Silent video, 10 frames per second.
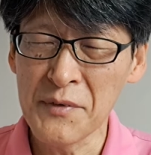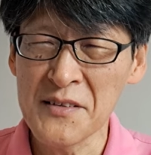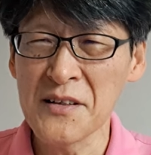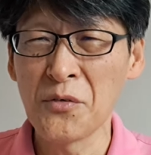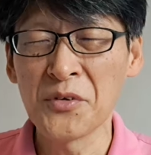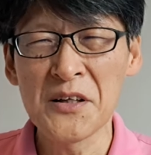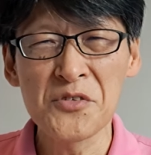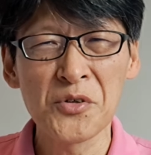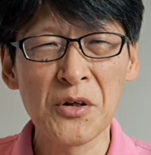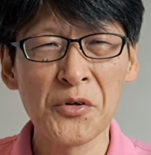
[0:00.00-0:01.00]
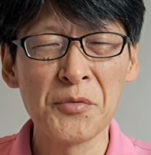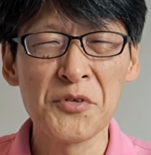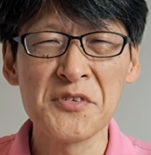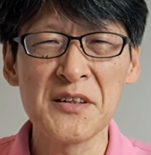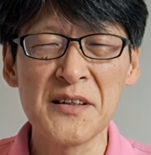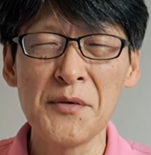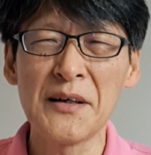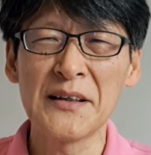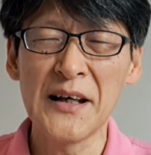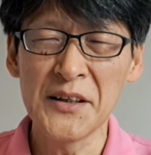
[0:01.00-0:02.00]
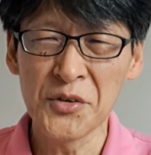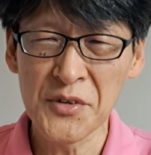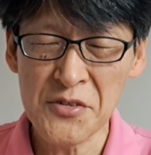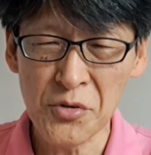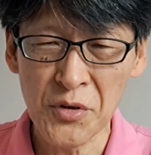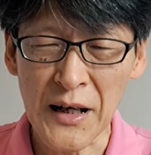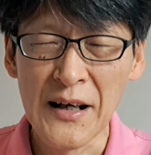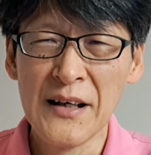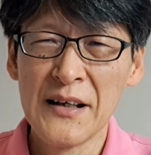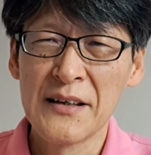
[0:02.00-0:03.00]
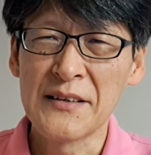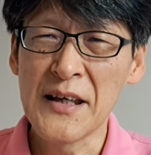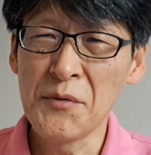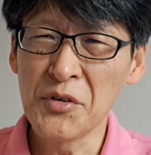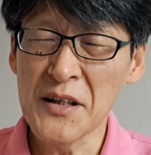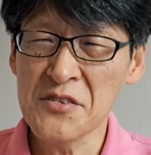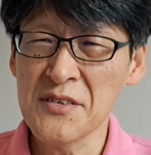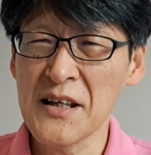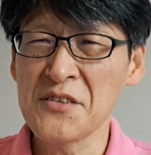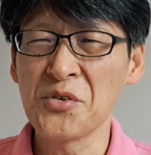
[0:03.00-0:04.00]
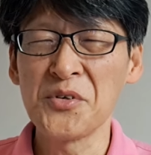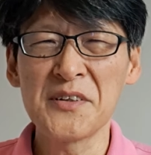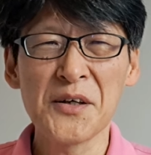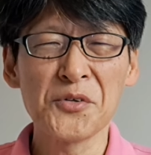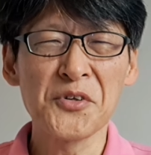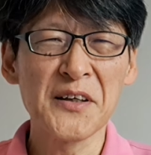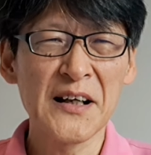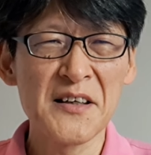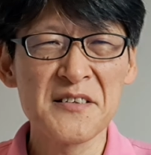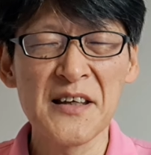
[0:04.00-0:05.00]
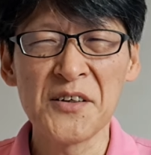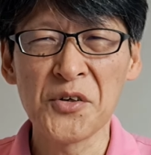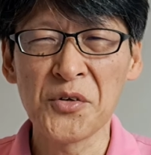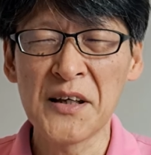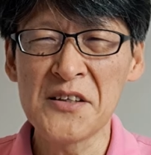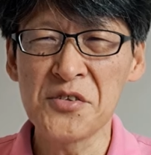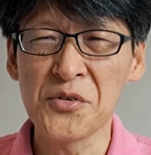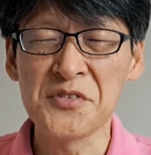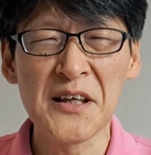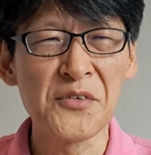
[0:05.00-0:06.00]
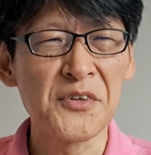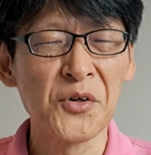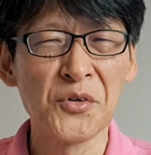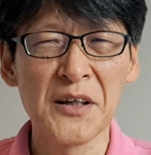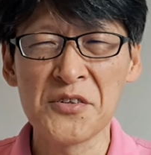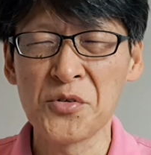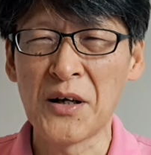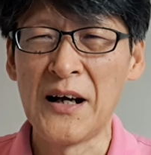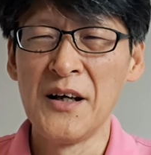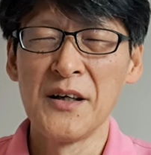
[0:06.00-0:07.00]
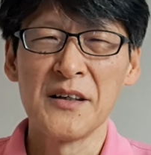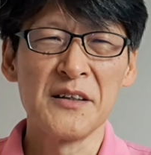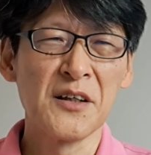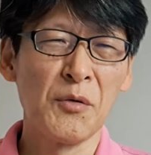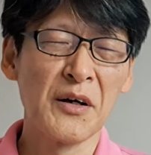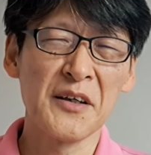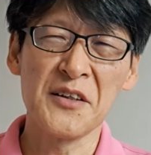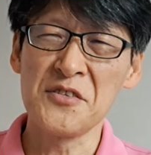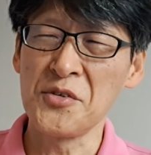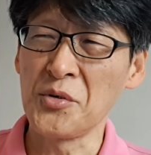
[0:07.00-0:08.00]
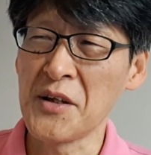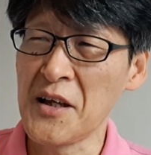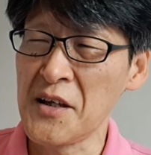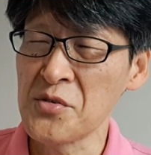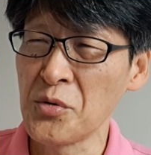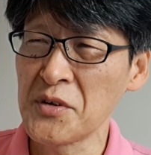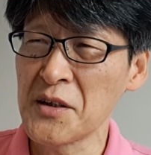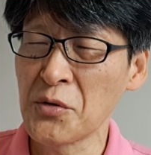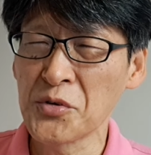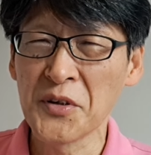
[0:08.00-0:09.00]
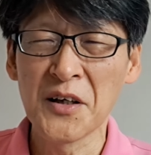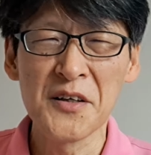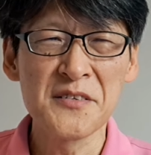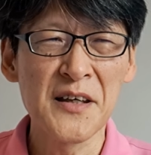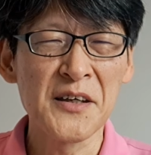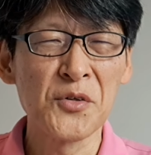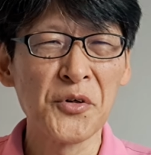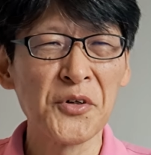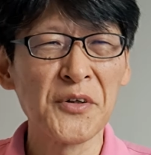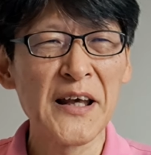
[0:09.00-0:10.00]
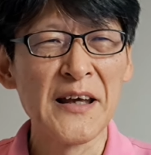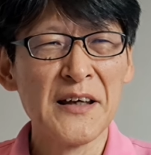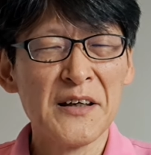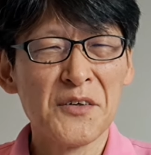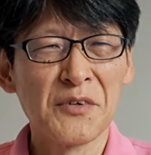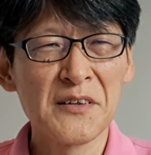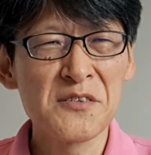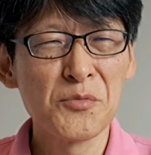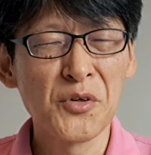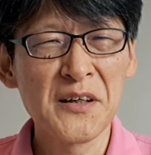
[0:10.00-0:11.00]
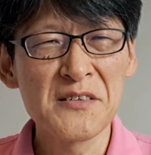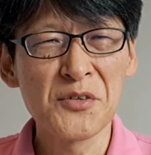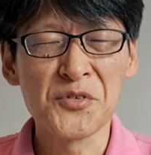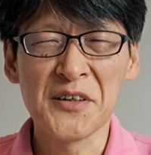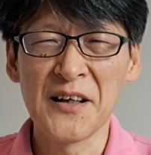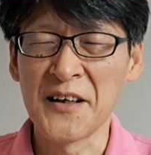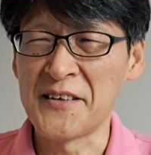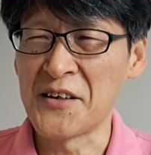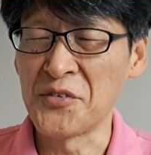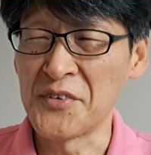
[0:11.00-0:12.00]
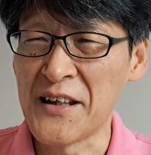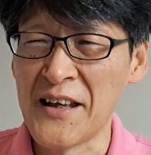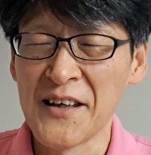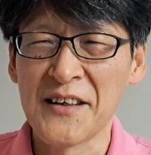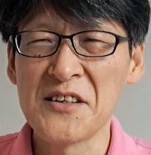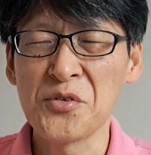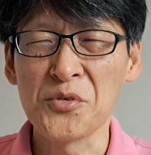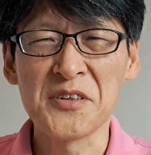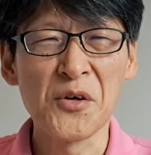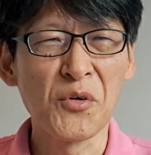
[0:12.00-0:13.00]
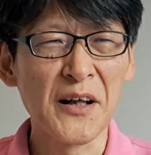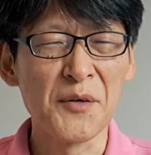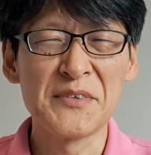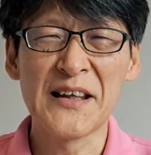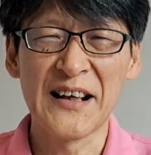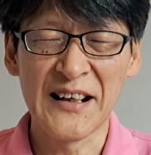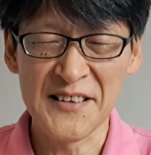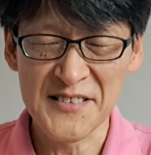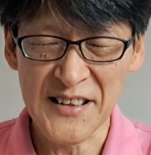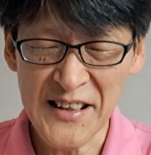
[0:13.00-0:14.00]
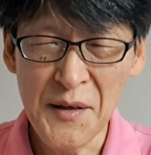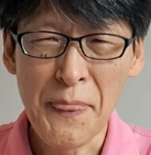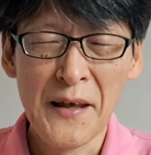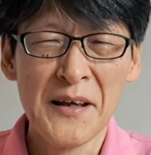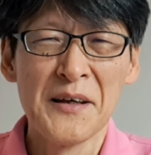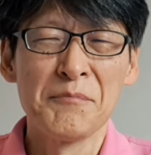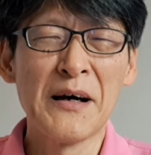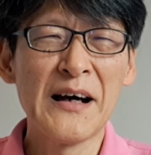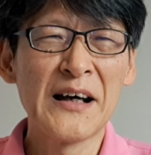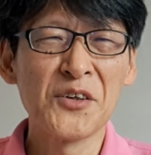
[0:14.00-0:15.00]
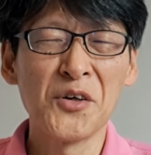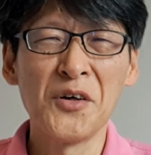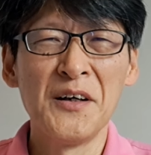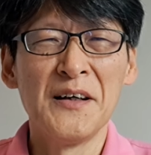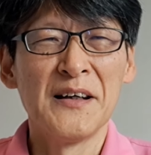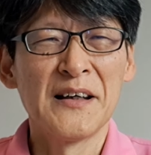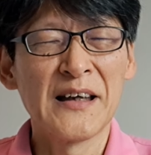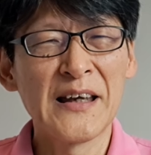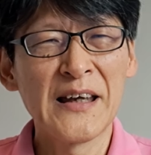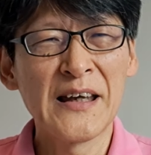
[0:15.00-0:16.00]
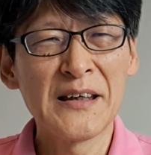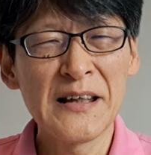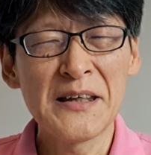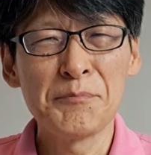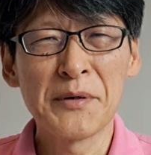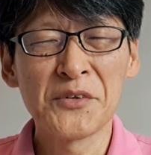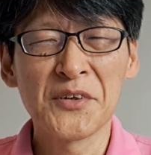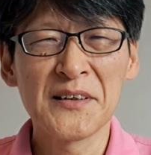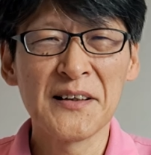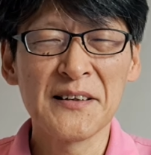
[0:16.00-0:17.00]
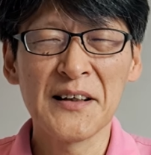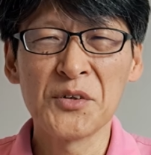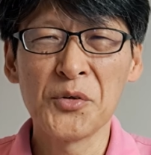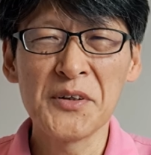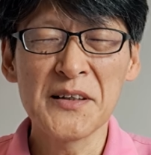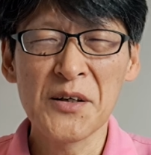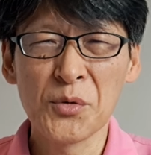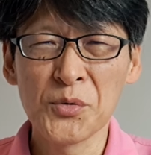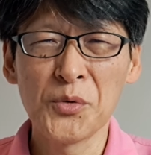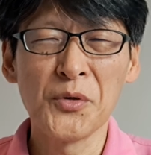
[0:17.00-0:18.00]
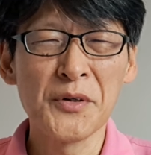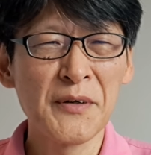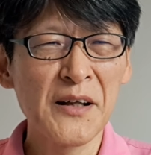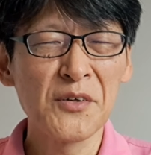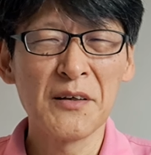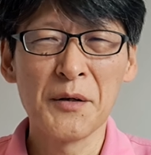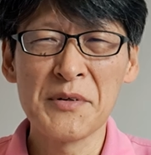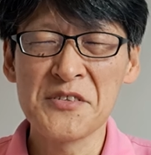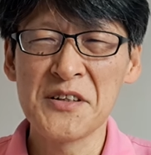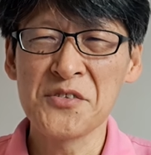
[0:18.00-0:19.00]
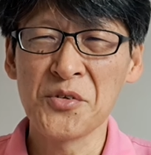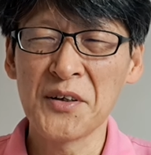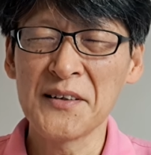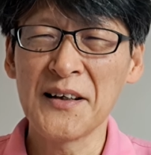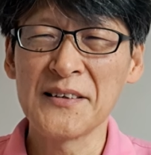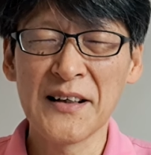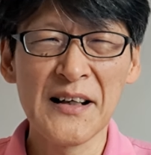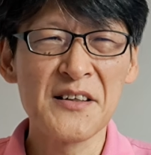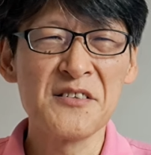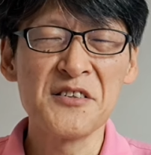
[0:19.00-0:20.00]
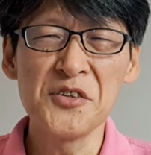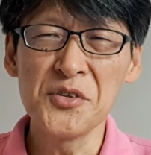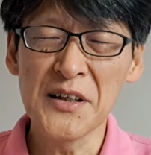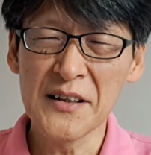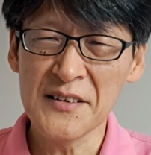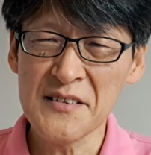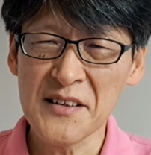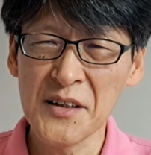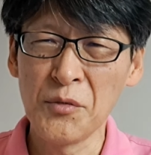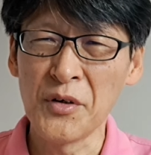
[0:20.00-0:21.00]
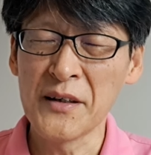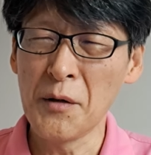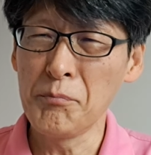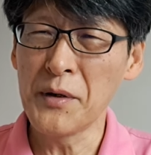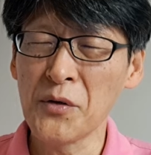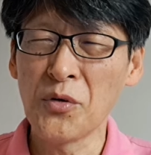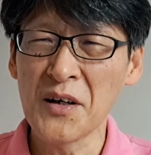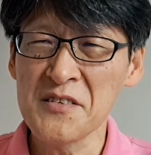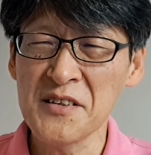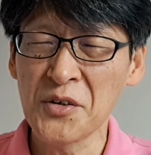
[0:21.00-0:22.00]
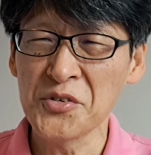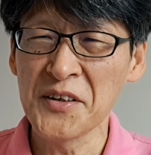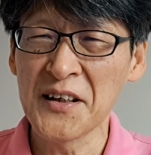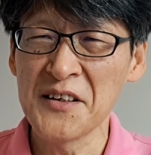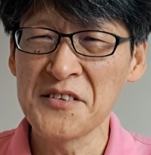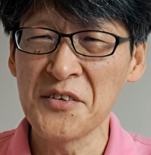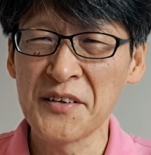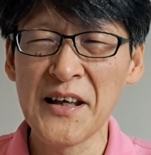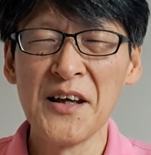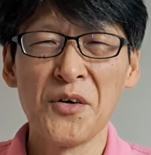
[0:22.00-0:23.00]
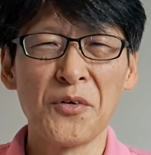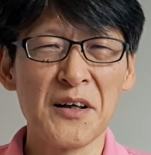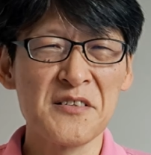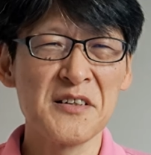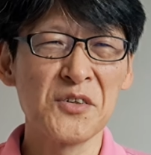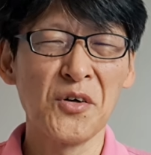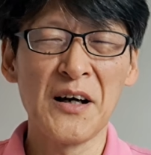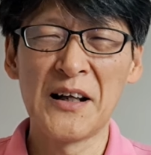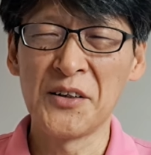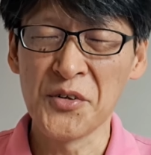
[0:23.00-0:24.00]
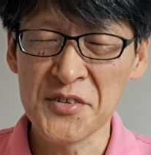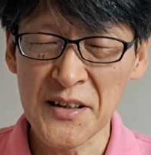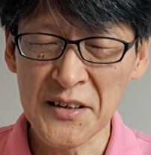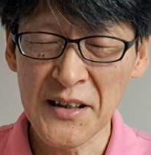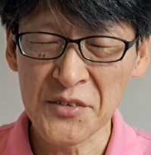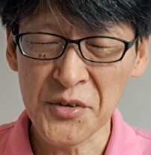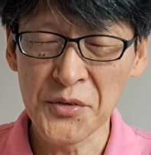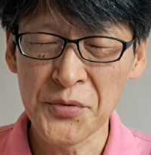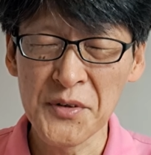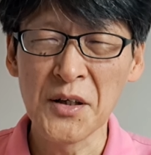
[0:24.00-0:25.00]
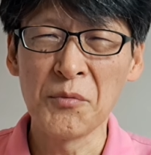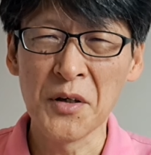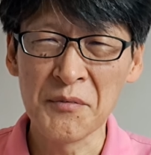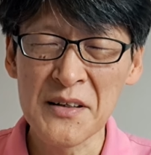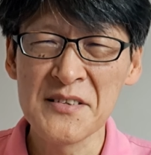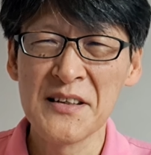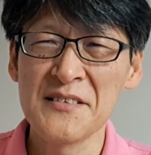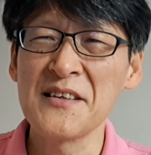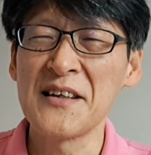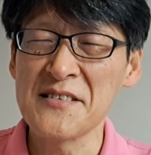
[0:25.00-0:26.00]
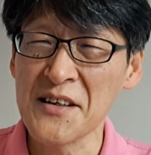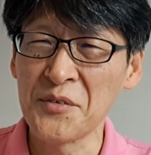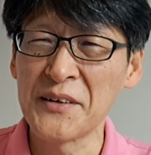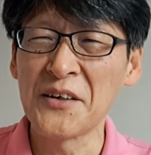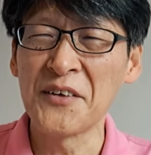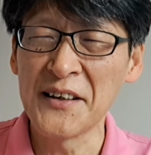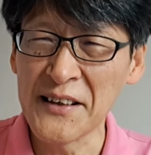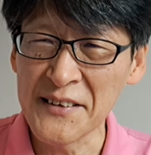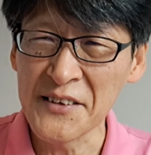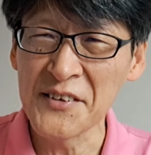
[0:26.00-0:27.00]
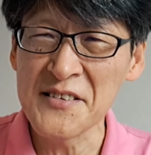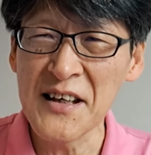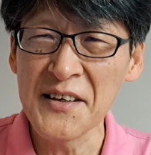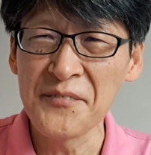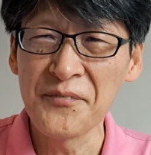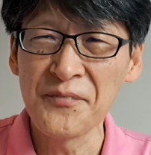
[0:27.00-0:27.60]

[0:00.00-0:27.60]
皆さん同じようなお気持ちではないのでしょうか。でもですね、そういったことに関していろいろケチをつけるような人がいたわけですよね。そういったことに関していろいろね、私もケチをつけられてるんで、ケチをつけようかな、みたいな感じでね。まあ、あの、えーね、一般の方々がどういったようなことを言われるかは別にその方々が自由なんですけども、やっりおかしいことに関してはね、おかしいと反論したいなというふうに思います。ぜひね、最後までご覧になってください。